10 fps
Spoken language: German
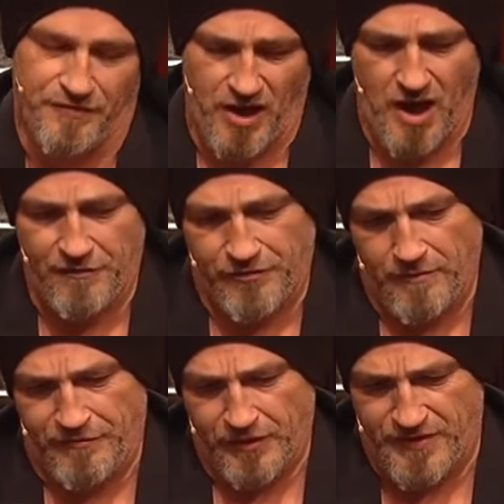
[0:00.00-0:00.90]
Auf der
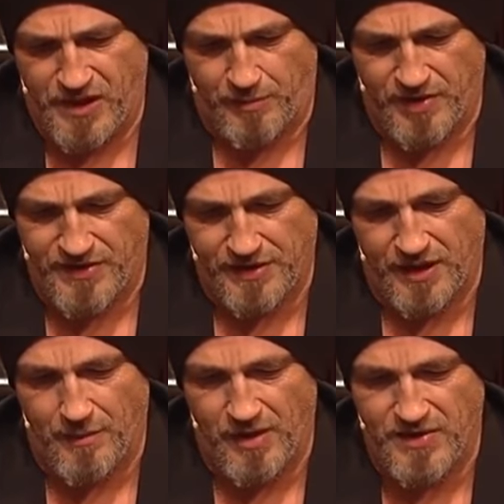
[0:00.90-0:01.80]
A45
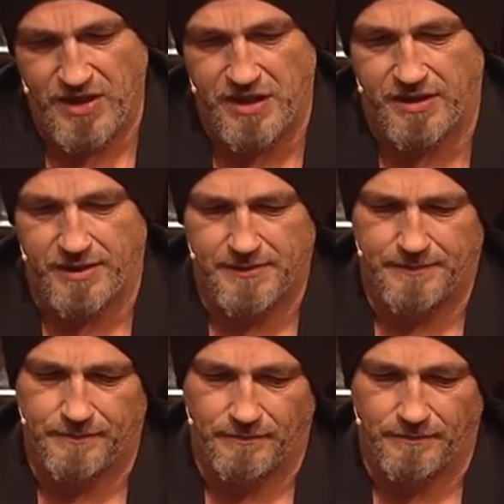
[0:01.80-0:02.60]
passiert einem das nicht.